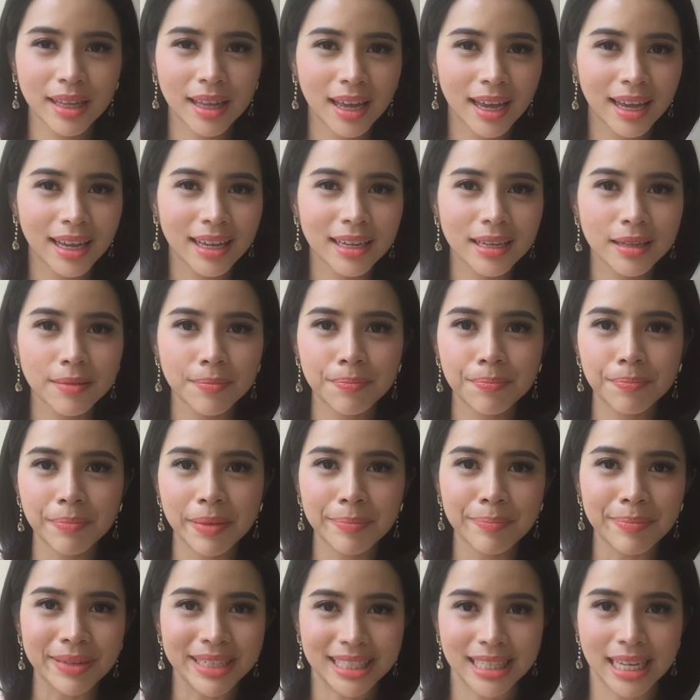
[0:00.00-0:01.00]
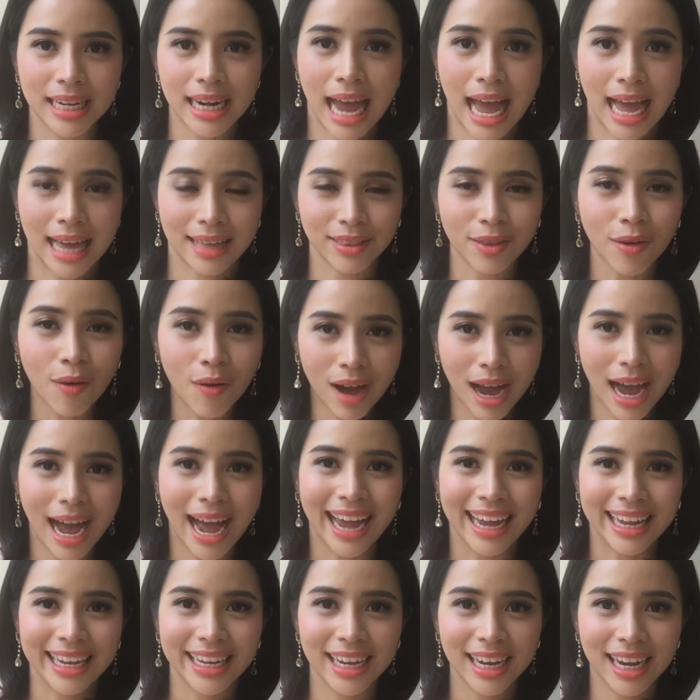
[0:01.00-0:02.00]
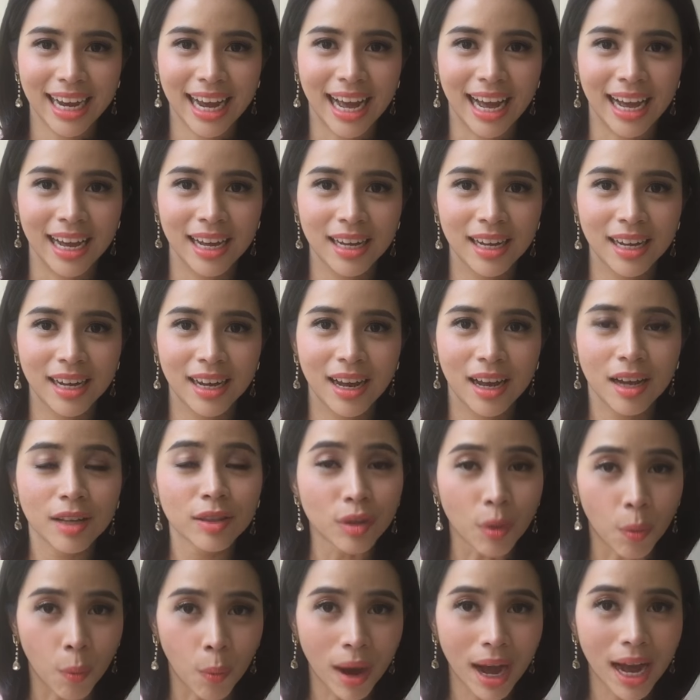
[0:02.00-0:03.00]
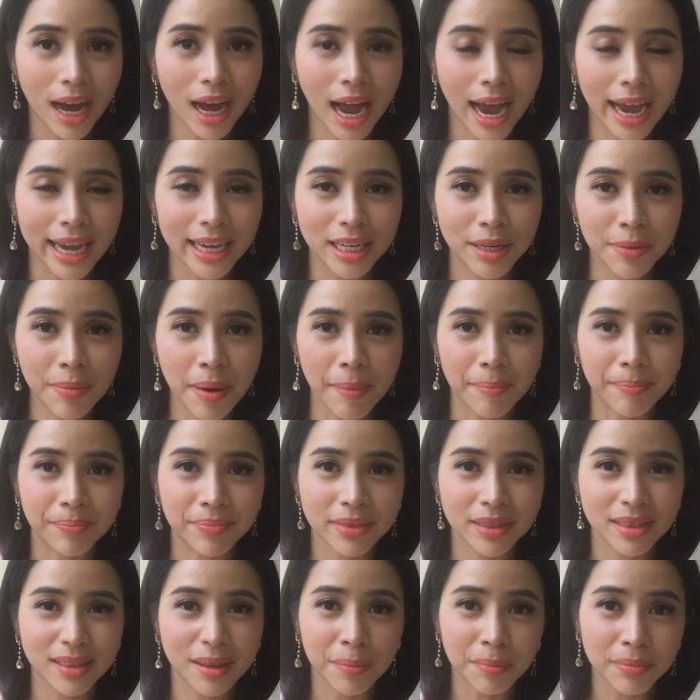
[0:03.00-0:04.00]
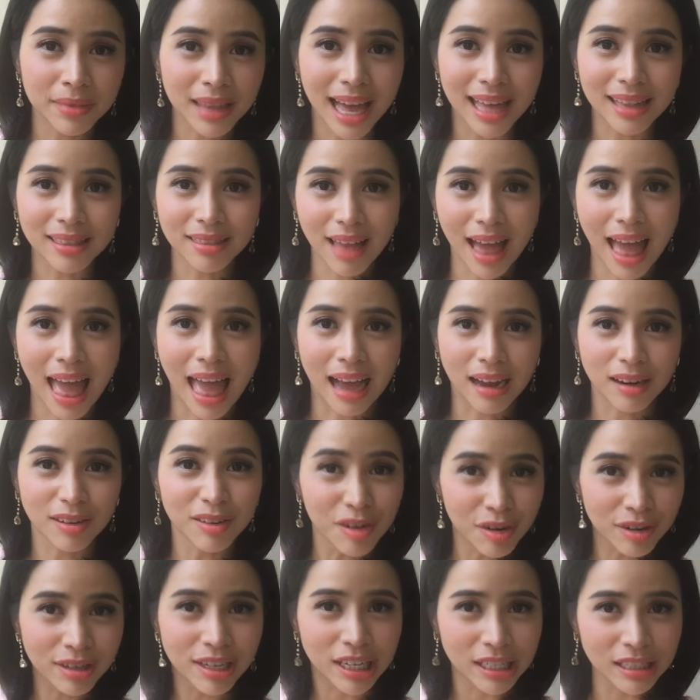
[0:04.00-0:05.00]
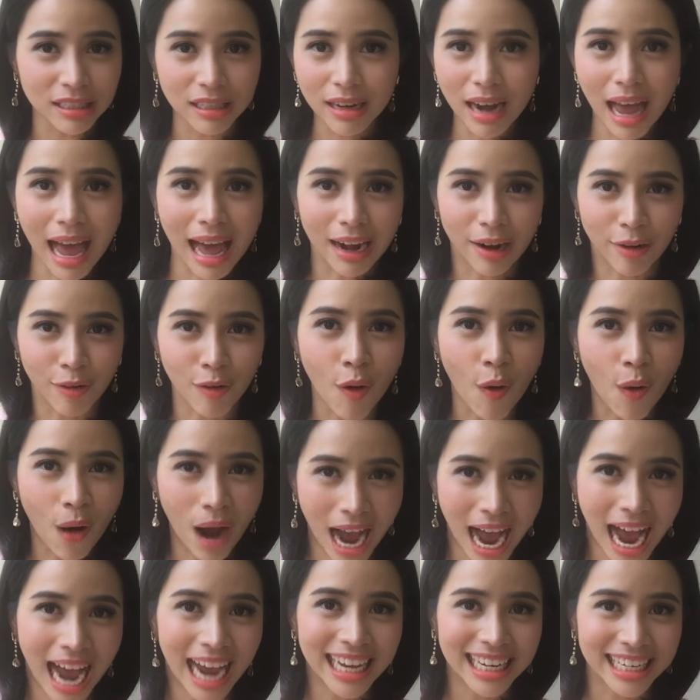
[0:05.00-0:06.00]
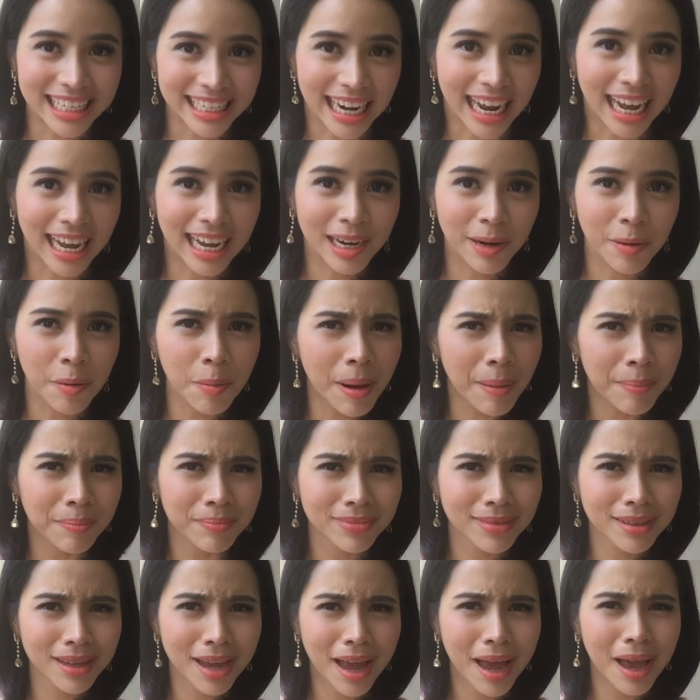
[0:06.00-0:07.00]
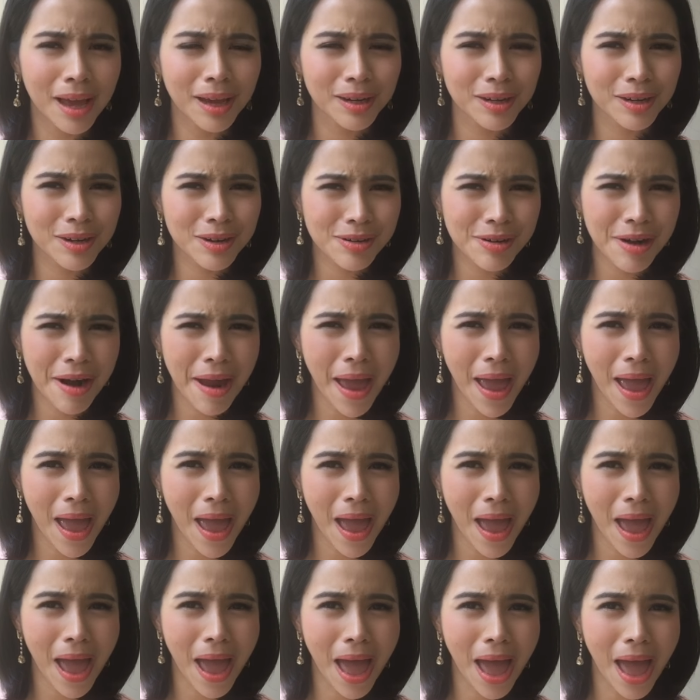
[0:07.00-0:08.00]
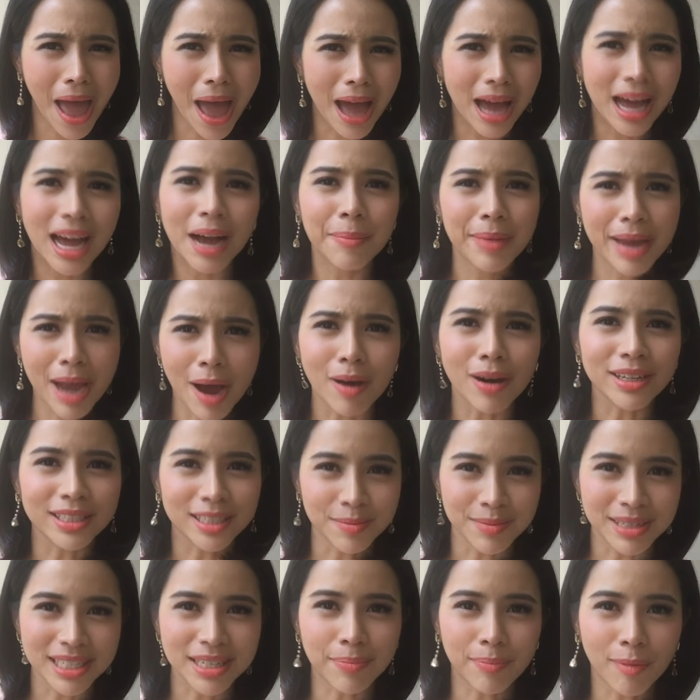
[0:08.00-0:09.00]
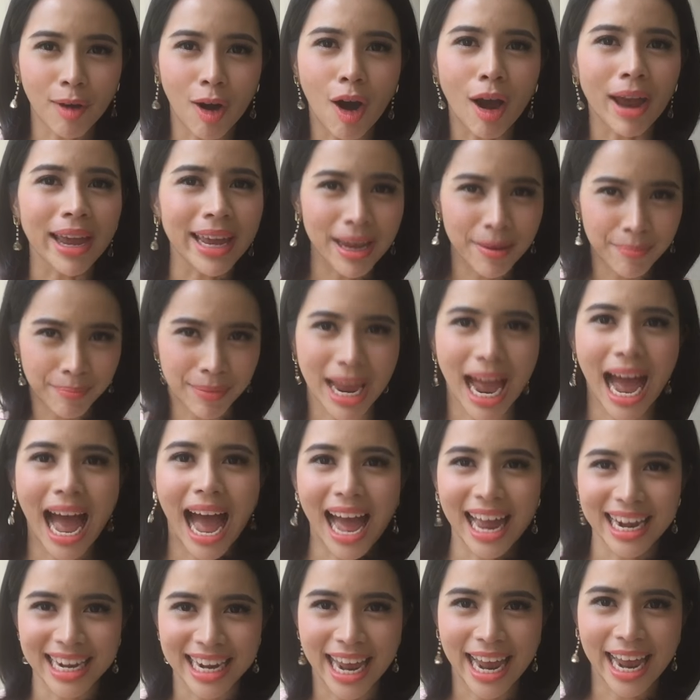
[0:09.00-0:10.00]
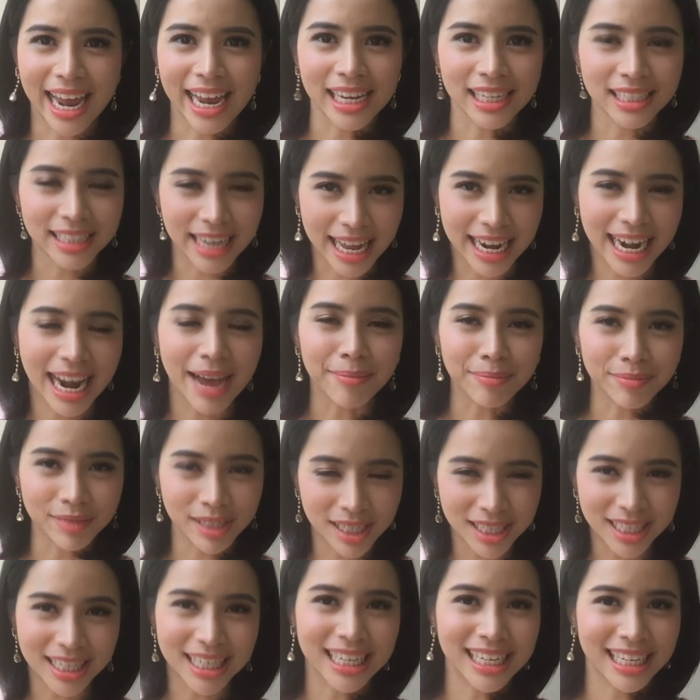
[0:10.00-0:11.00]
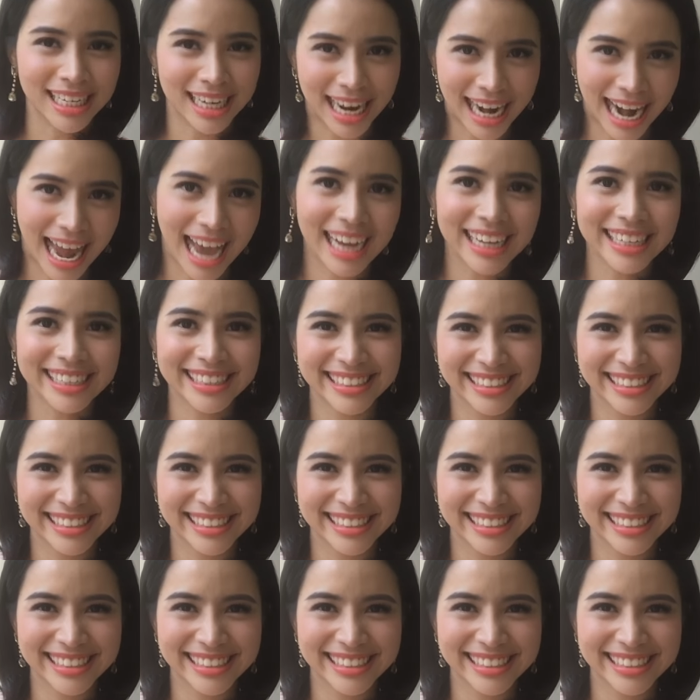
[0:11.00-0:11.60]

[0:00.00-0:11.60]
ให้เป็นปริศนาต้องไขอะค่ะ แต่ว่าใครที่แบบน้ำตาแตกเรื่องนี้ฉันอ่านแล้วร้องไห้เลยนะเพราะแบบกรไม่เอาเราจะไม่สปอยไปหาอ่านเอง แนะนำเรื่องนี้น่ารัก